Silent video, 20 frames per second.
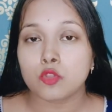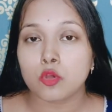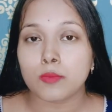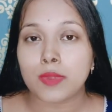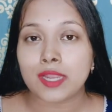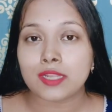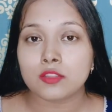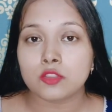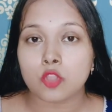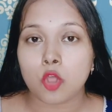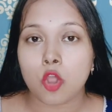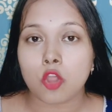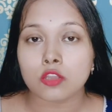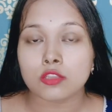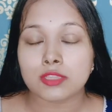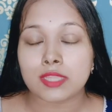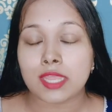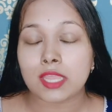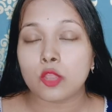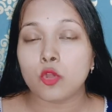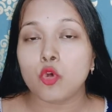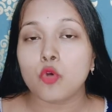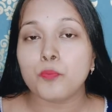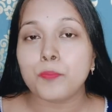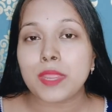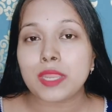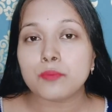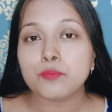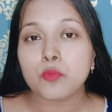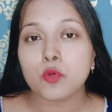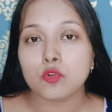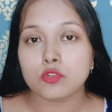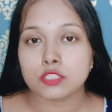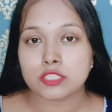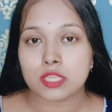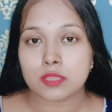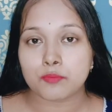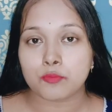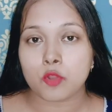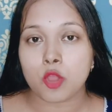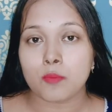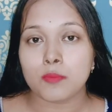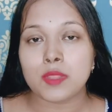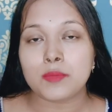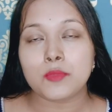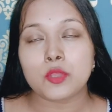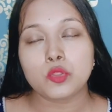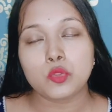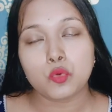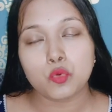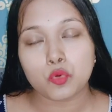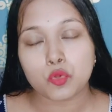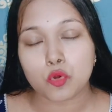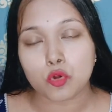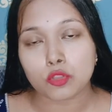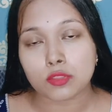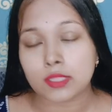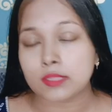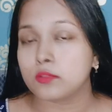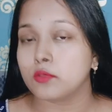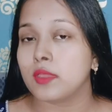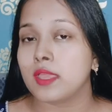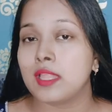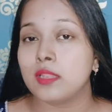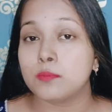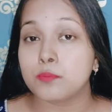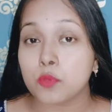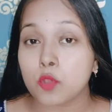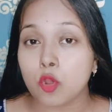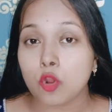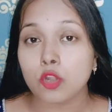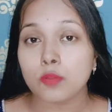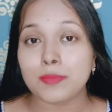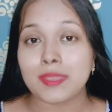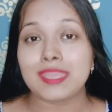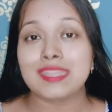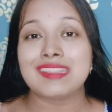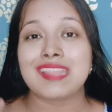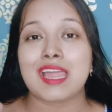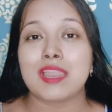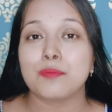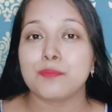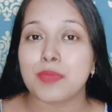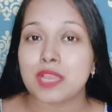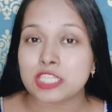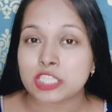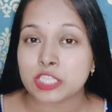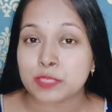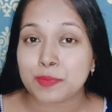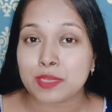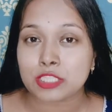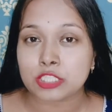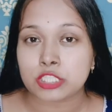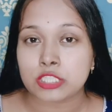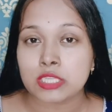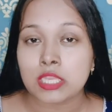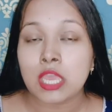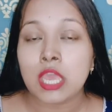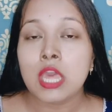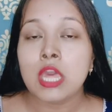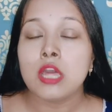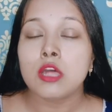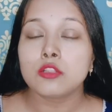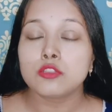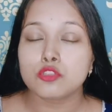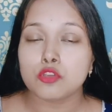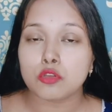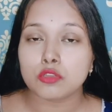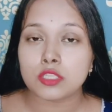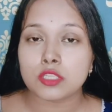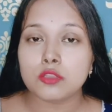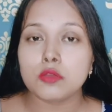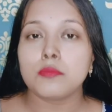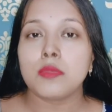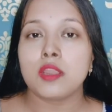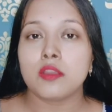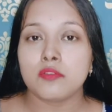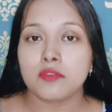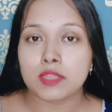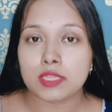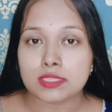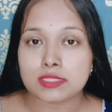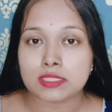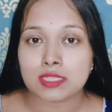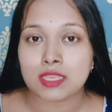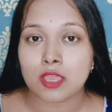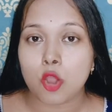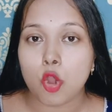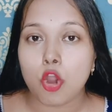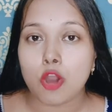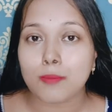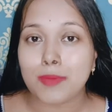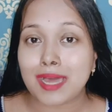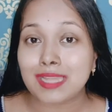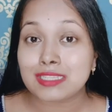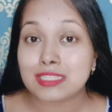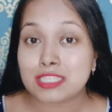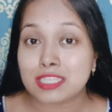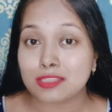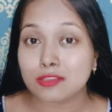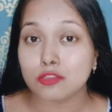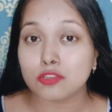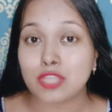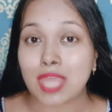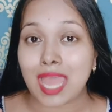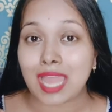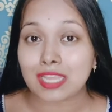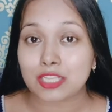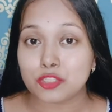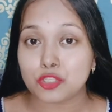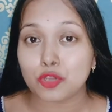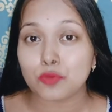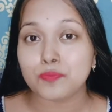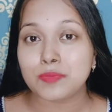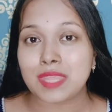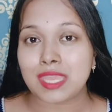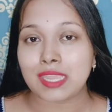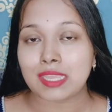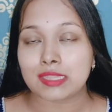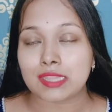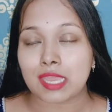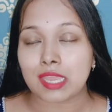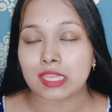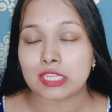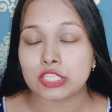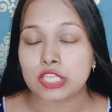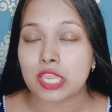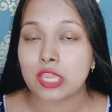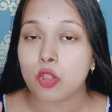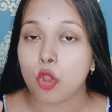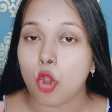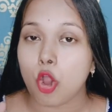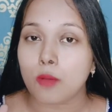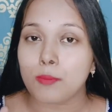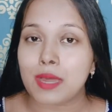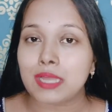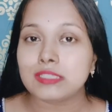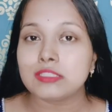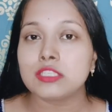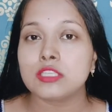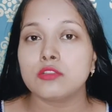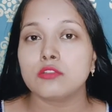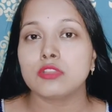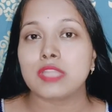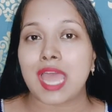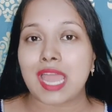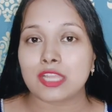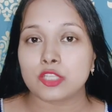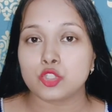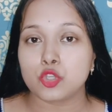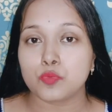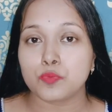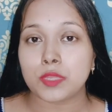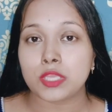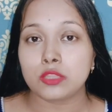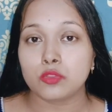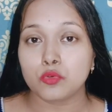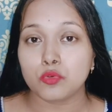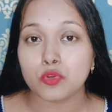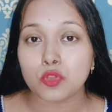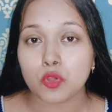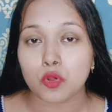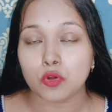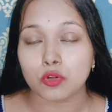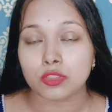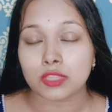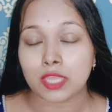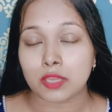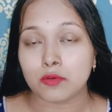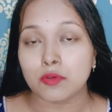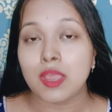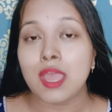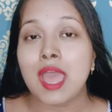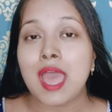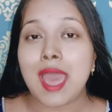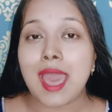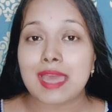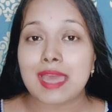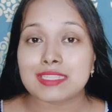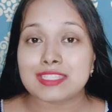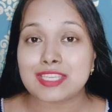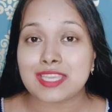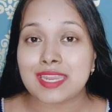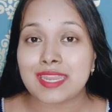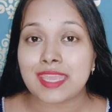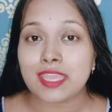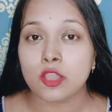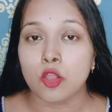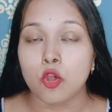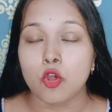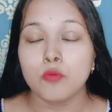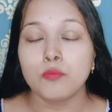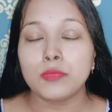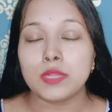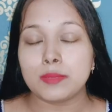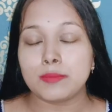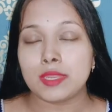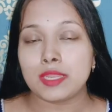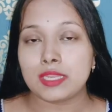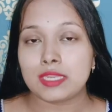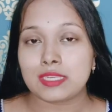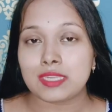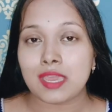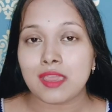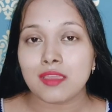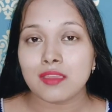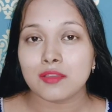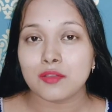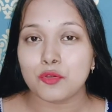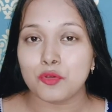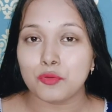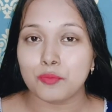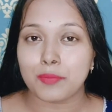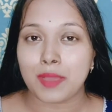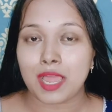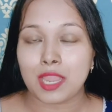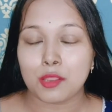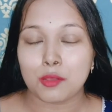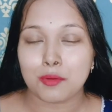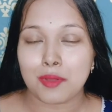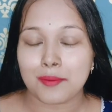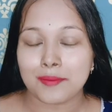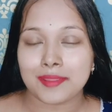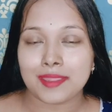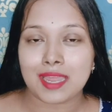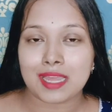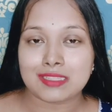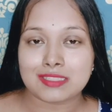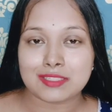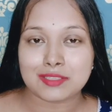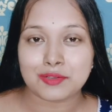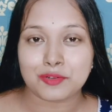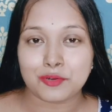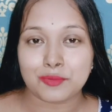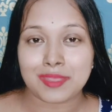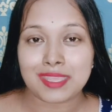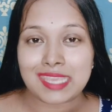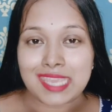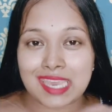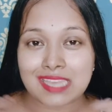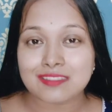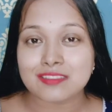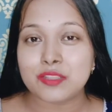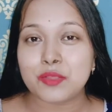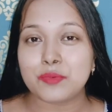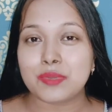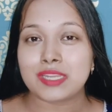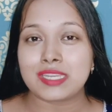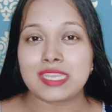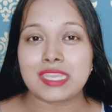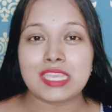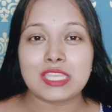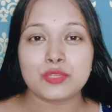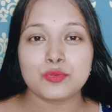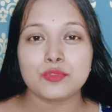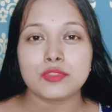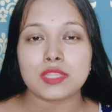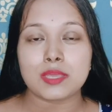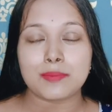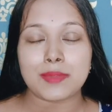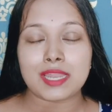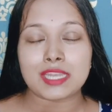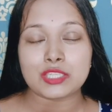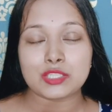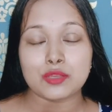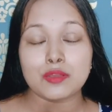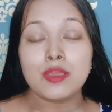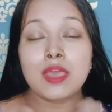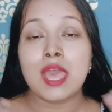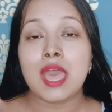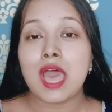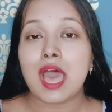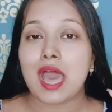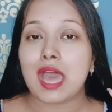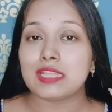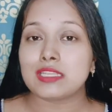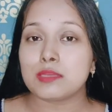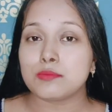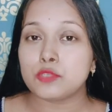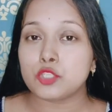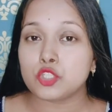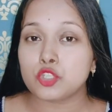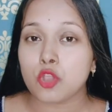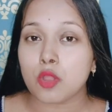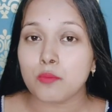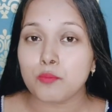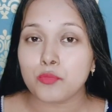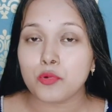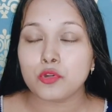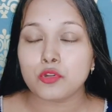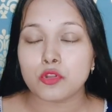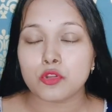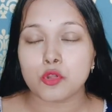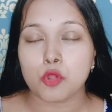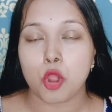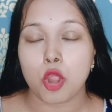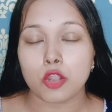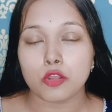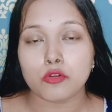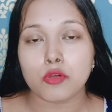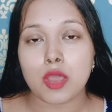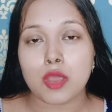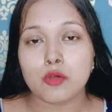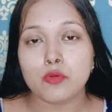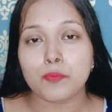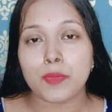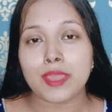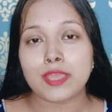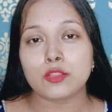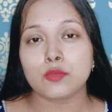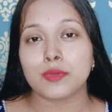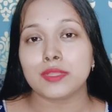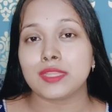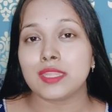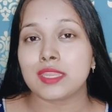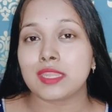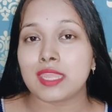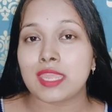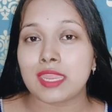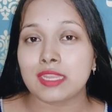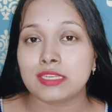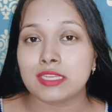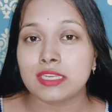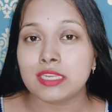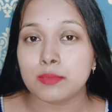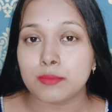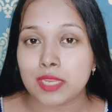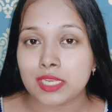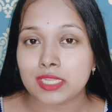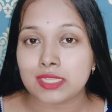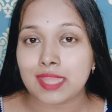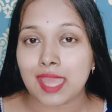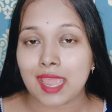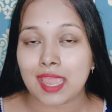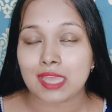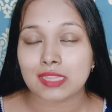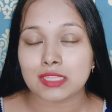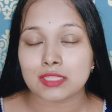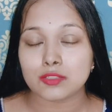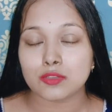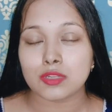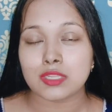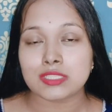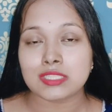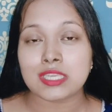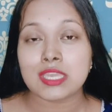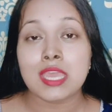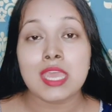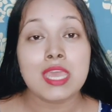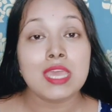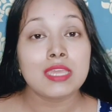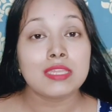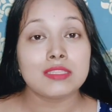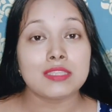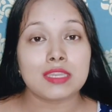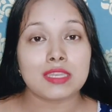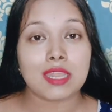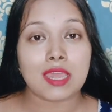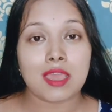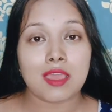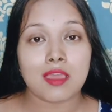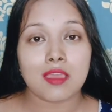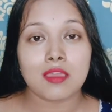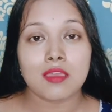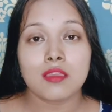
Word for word: তোমার টক থেকে ওপেন পোর্সের প্রবলেমকে দূর করতে তো হেল্প করবেই তার পাশাপাশি যদি তোমার ফেসে অবাঞ্ছিত দাগছোপ থেকে থাকে সেই অবাঞ্ছিত দাগছোপকে দূর করতেও আজকের এই হোম রেমেডিটা খুব ভালোভাবে কাজ করবে ইয়েস তোমরা ঠিকই শুনতে পারছো আজ আমি সম্পূর্ণ ঘরোয়া উপায়ে তোমাদেরকে একটি রিমেডি দেখাতে চলেছি যেটা